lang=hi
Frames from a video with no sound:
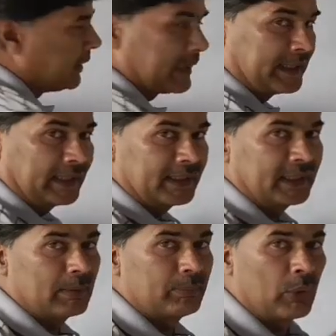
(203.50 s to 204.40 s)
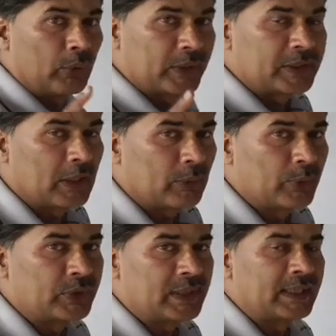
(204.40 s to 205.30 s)
विशेष ध्यान देंगे बहुत अच्छा
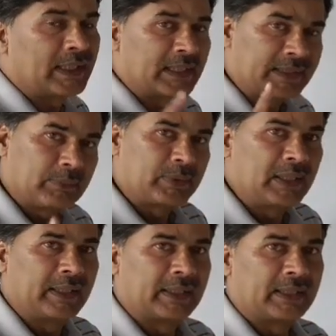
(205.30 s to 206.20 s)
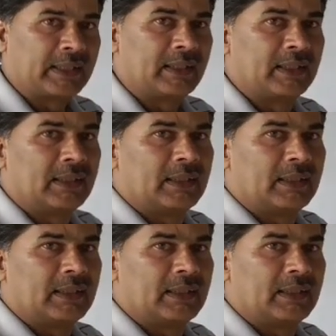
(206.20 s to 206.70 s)
क्वेश्चन से कंसेप्ट क्लियर करिए